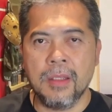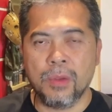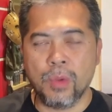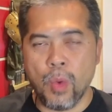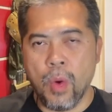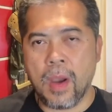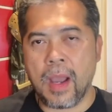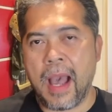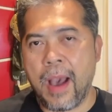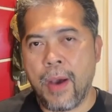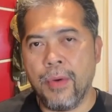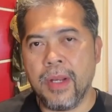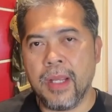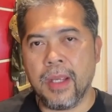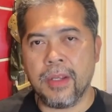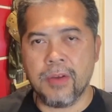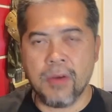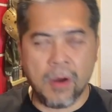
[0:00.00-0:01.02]
ตัวเขาเนี่
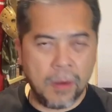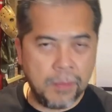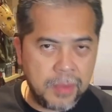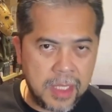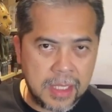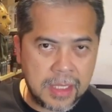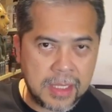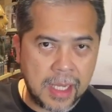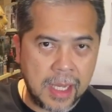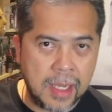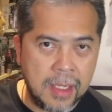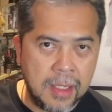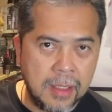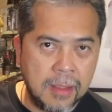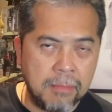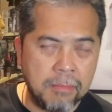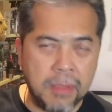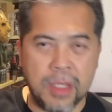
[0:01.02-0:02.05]
ยยอมที่จะ
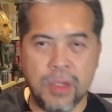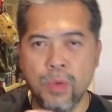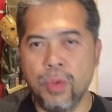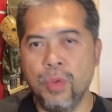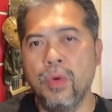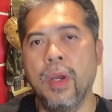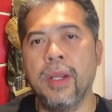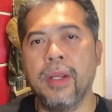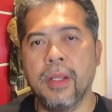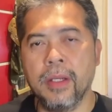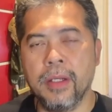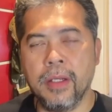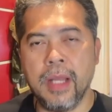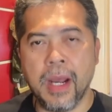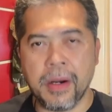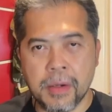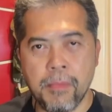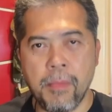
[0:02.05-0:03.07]
มาอยู่ด้วย
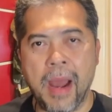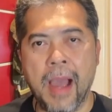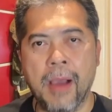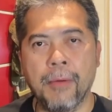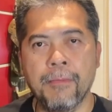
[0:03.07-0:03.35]
ได้หรือเปล่า